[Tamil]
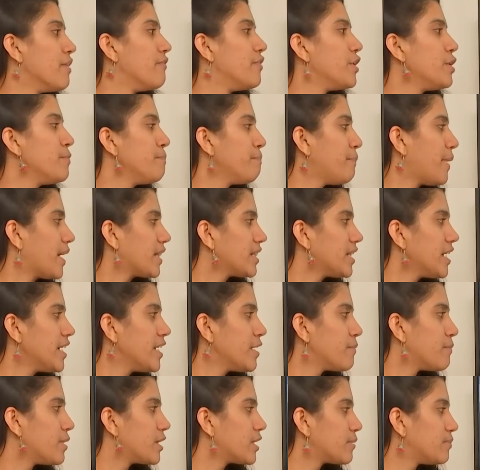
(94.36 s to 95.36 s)
வெறும்
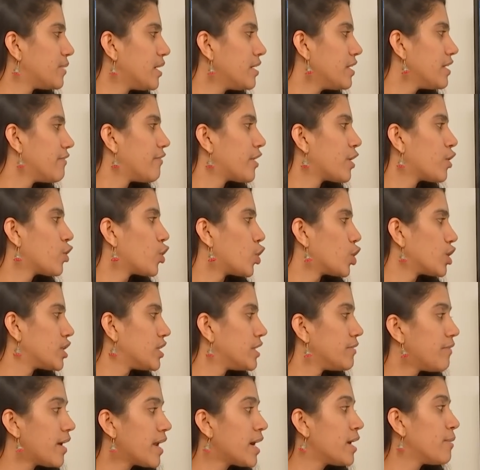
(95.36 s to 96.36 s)
பத்தாயிரம் மட்டும்தான் நிவாரணம் கொடு
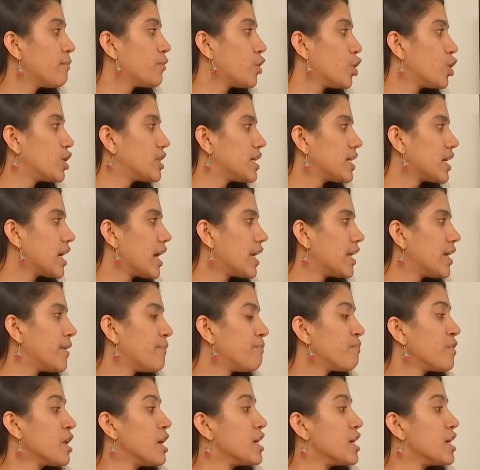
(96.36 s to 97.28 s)
நிவாரணம் கொடுத்துருக்காரு